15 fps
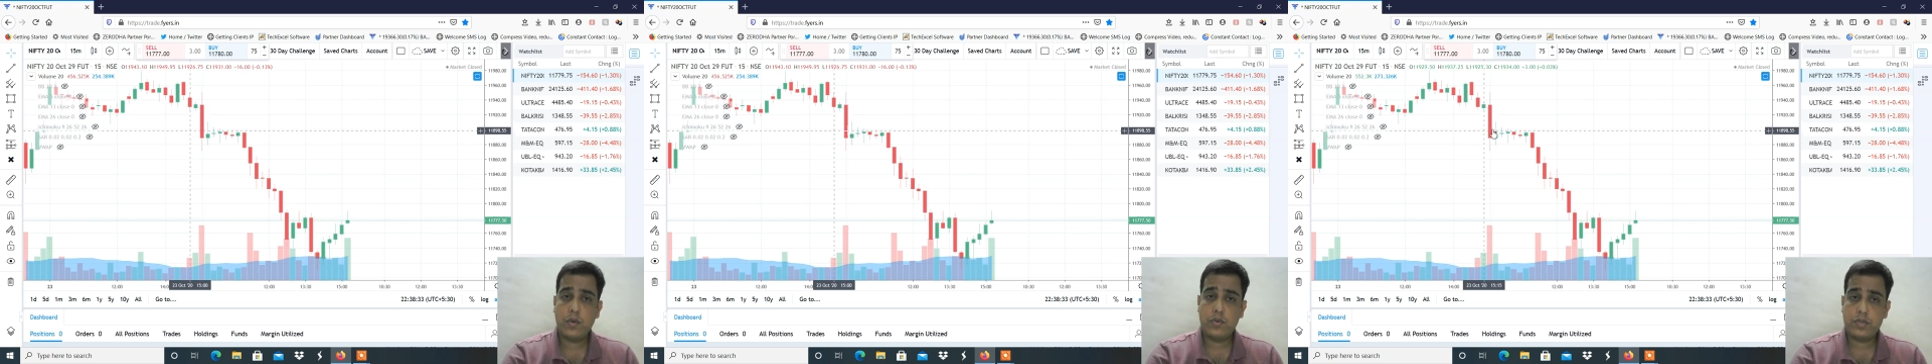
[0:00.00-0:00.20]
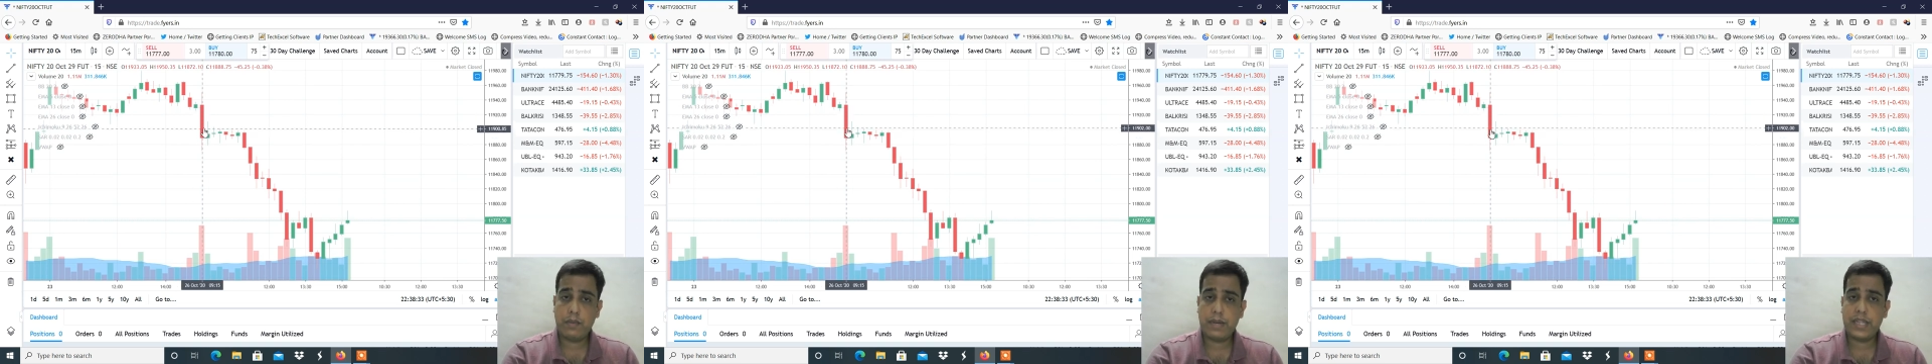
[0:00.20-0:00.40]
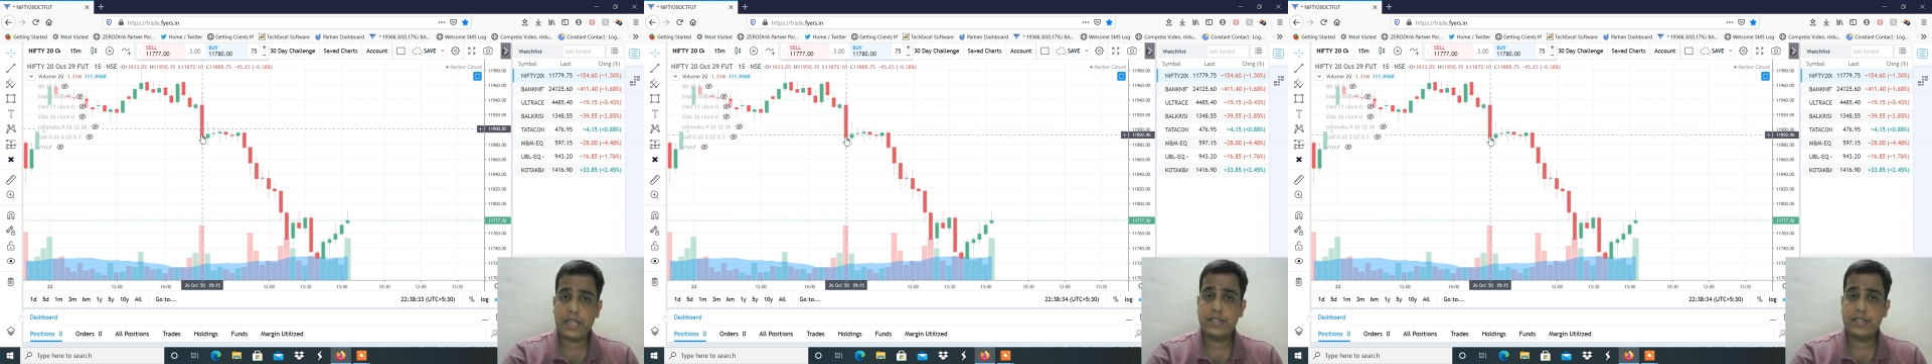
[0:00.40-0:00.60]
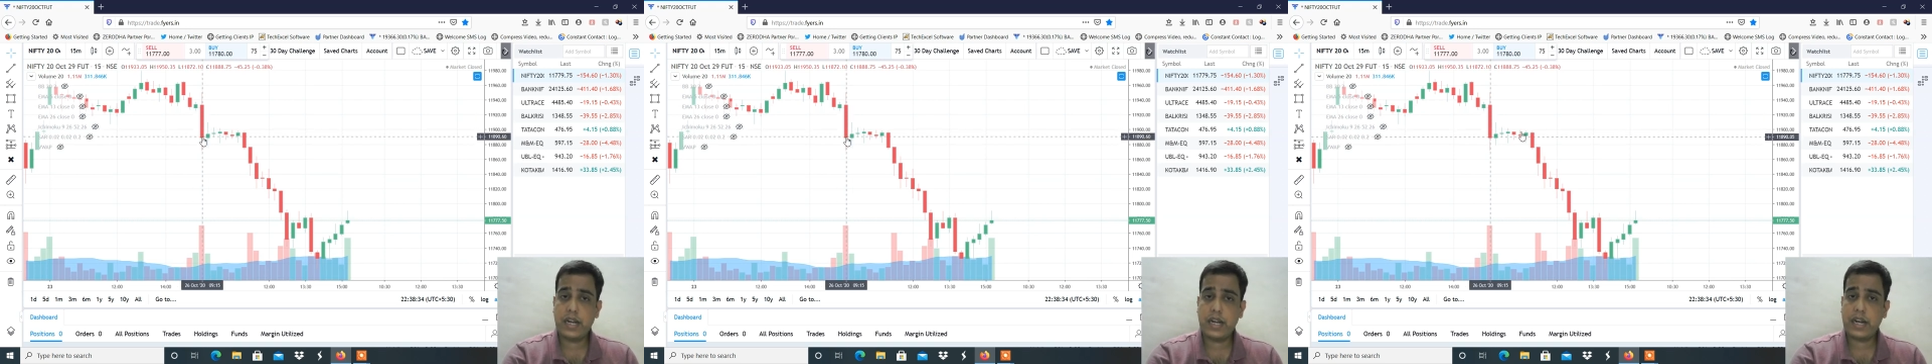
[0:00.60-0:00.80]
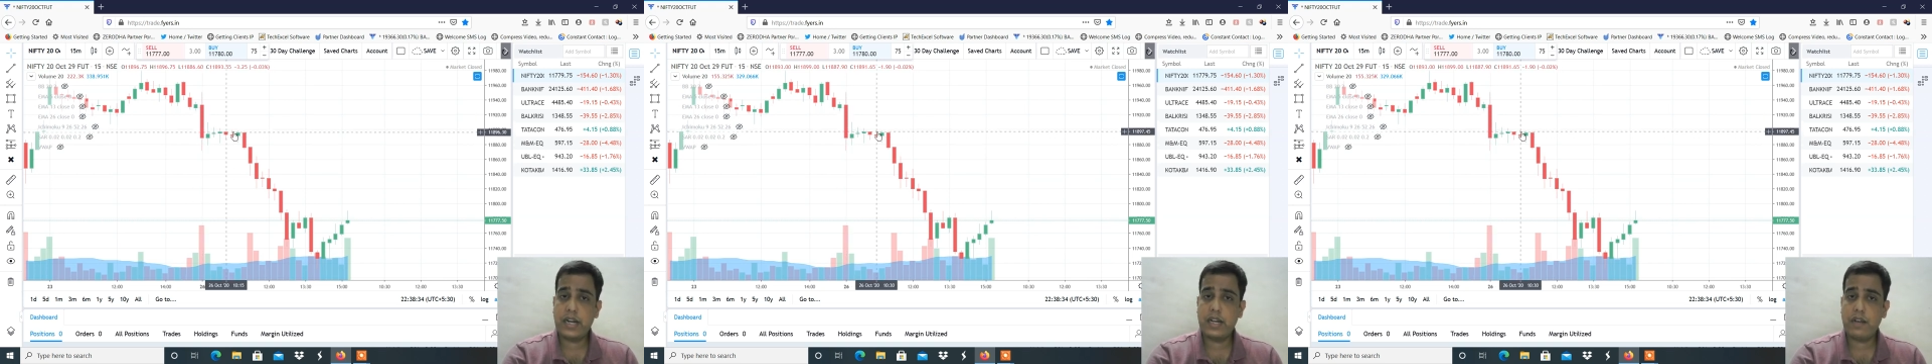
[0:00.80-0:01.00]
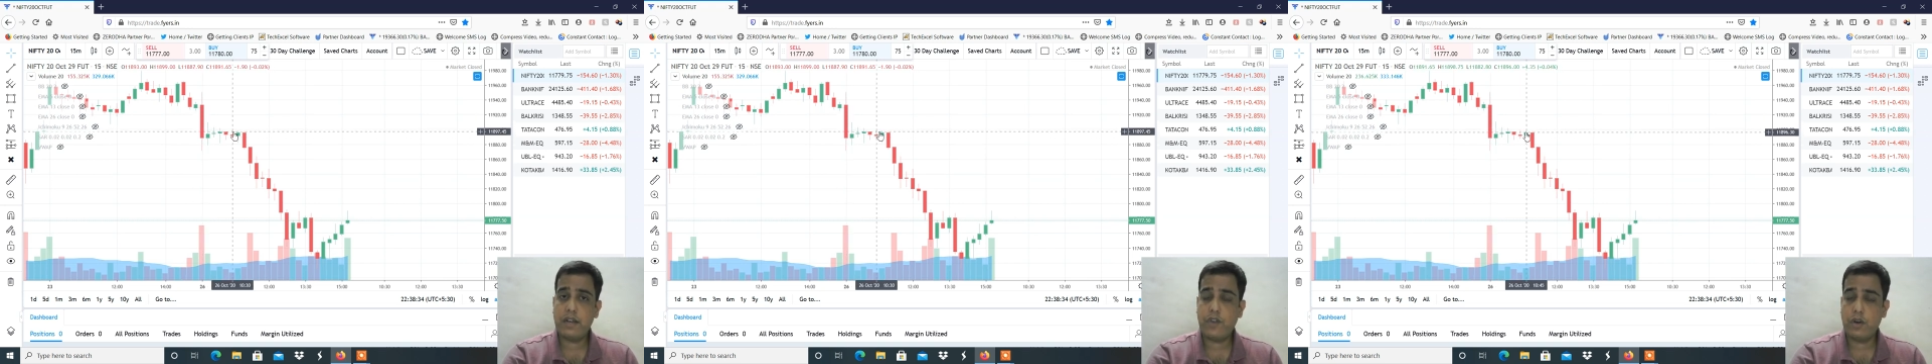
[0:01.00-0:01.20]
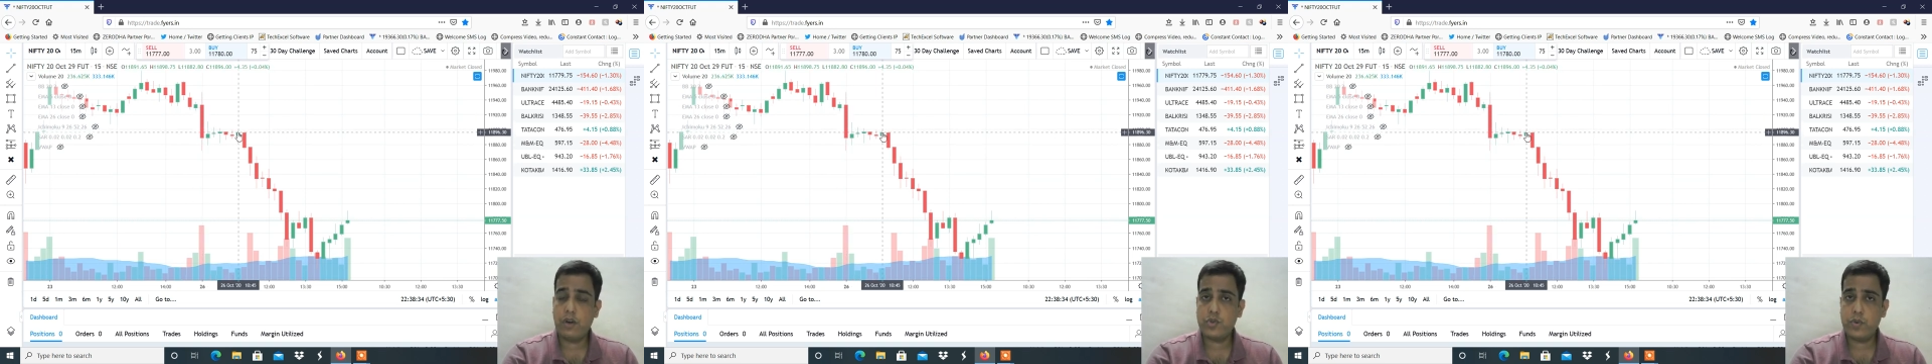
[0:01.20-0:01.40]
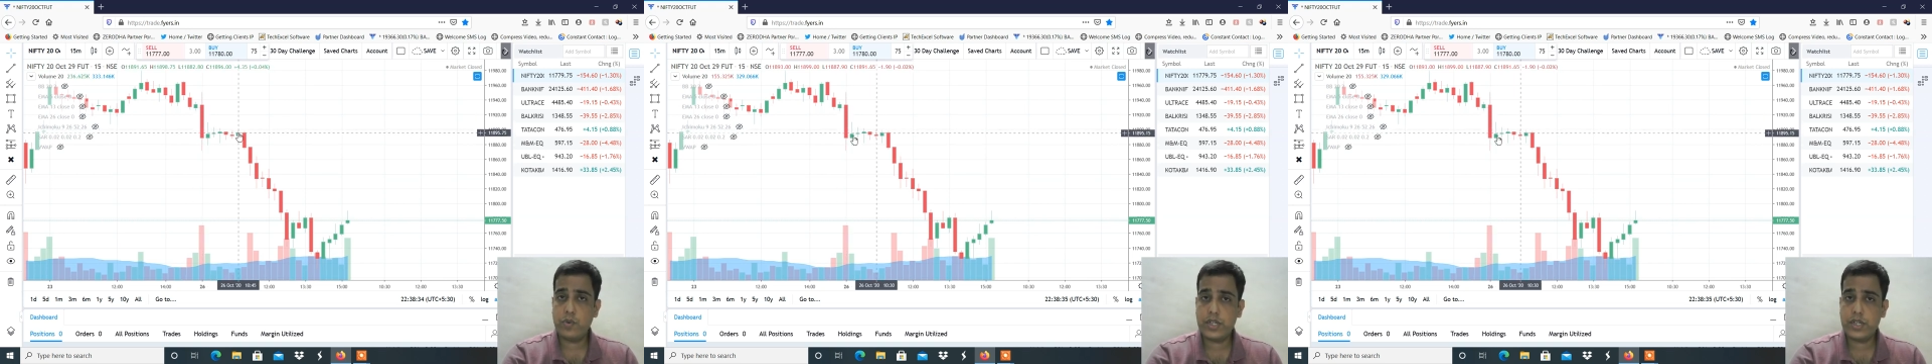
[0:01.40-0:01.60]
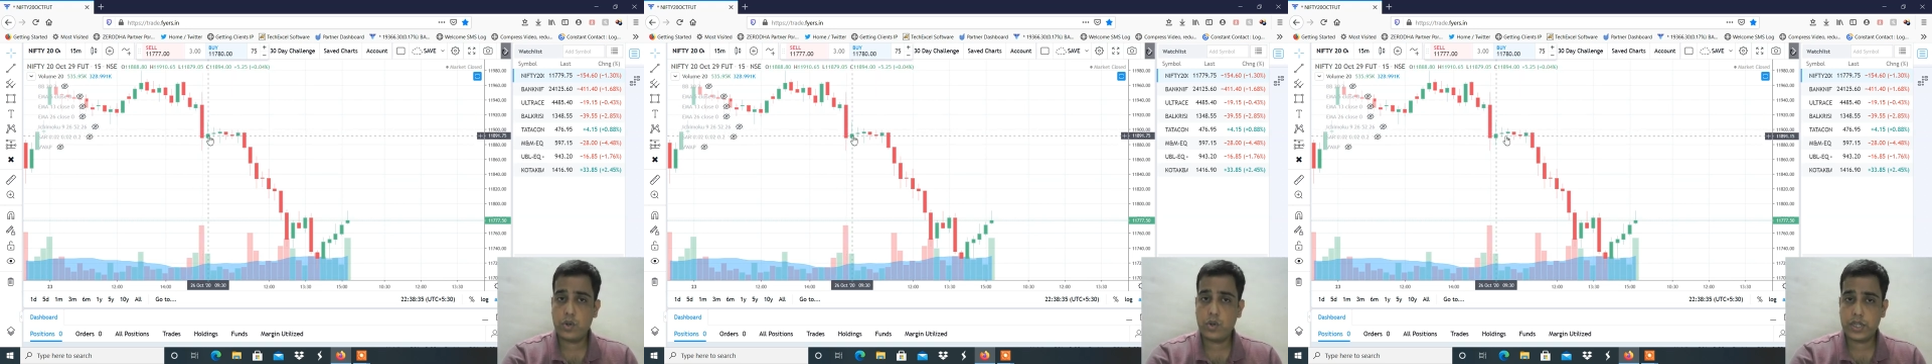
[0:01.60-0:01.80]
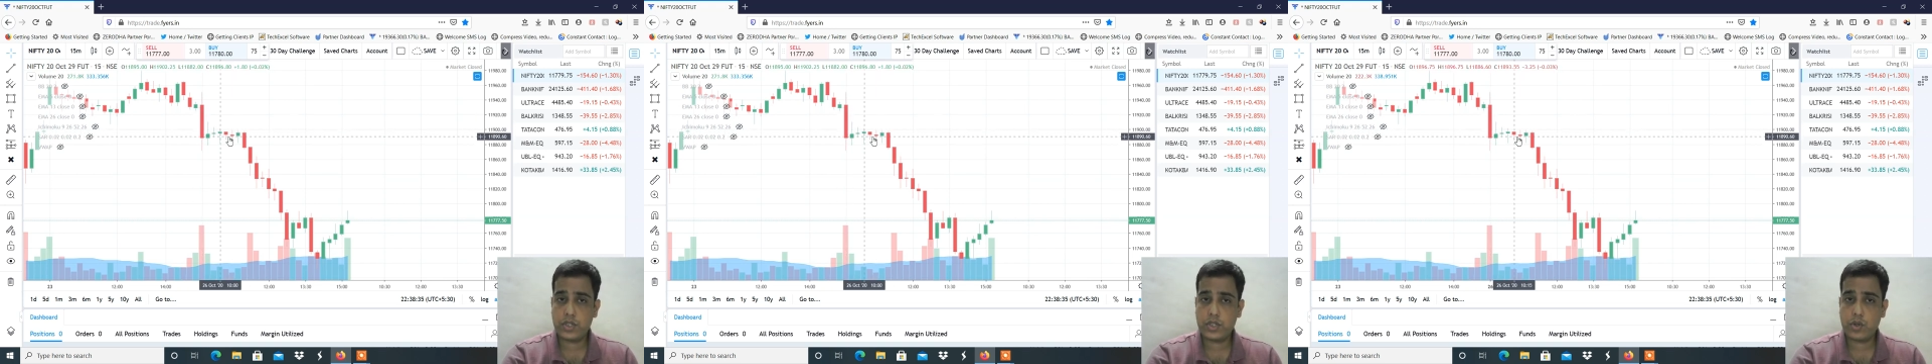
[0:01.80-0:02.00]
उसके बाद इनसाइड कैंडल फॉर्म्स हुए
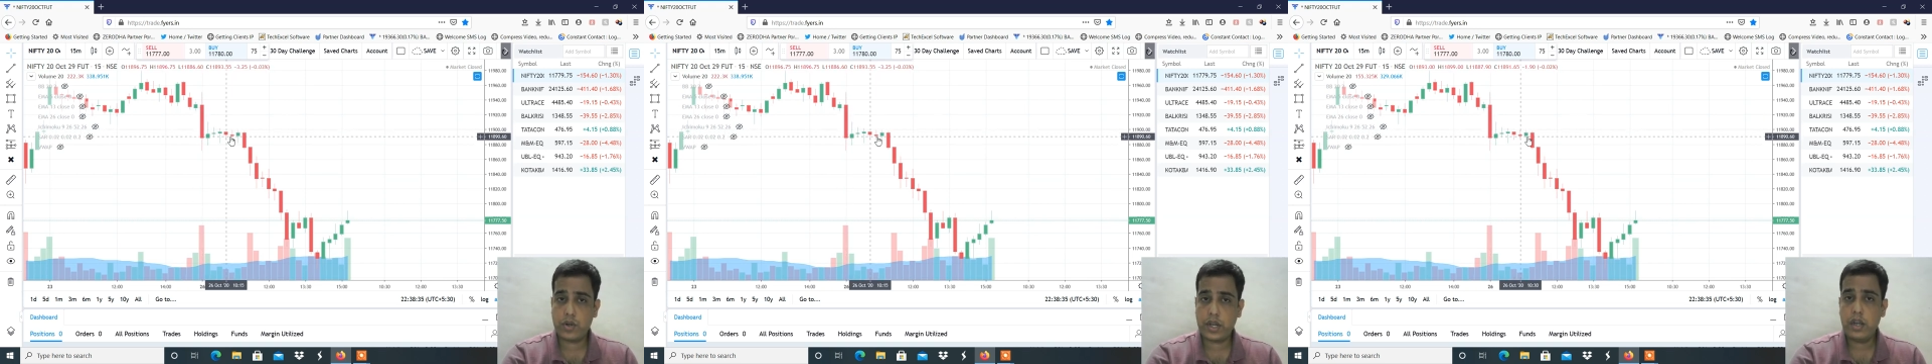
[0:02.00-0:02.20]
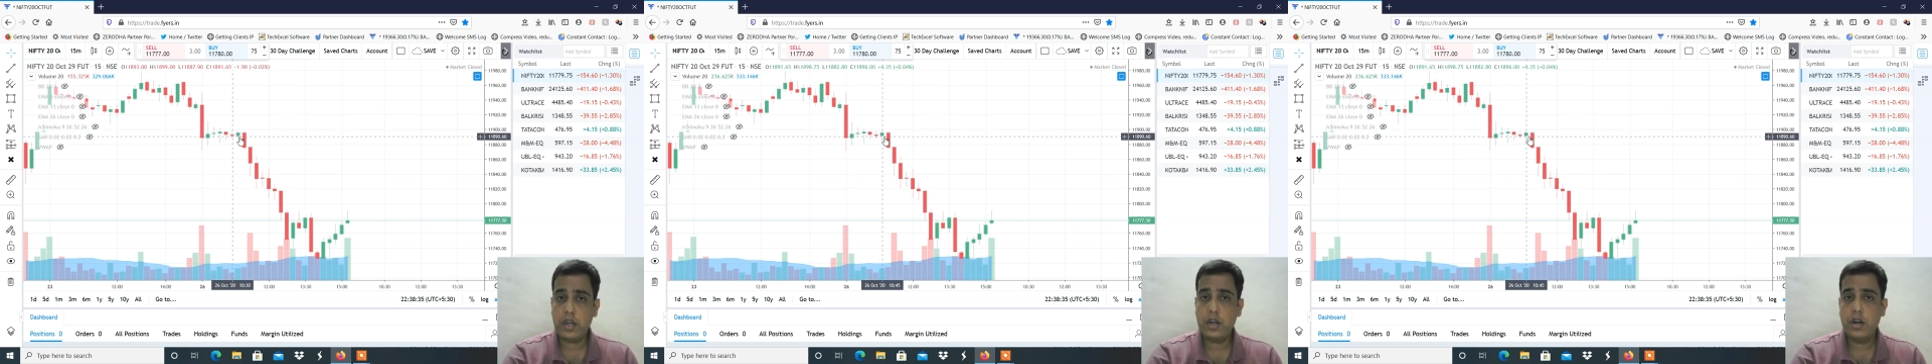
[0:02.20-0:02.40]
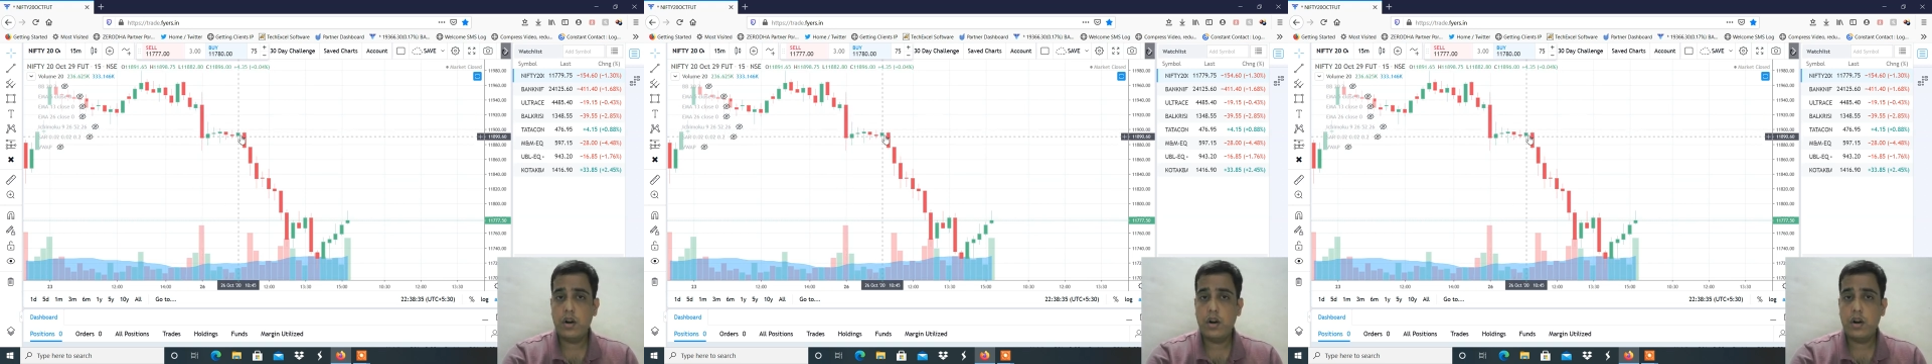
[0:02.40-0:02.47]
छोटे छोटे